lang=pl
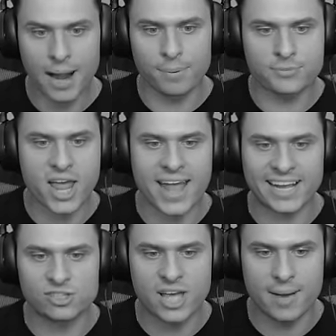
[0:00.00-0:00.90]
Albo
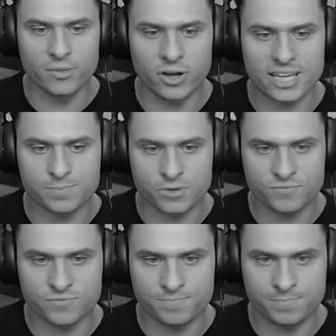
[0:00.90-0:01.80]
czekaj, ciemno jest,
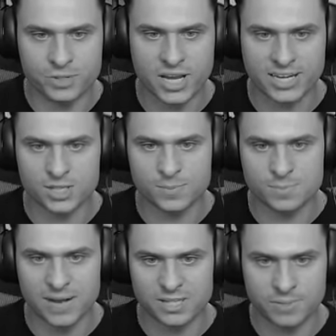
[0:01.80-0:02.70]
Czekaj, idźmy
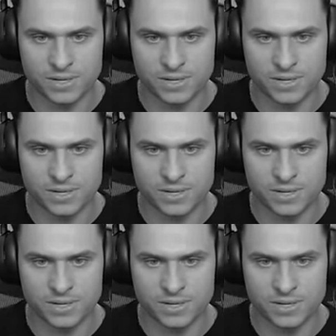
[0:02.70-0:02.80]
spać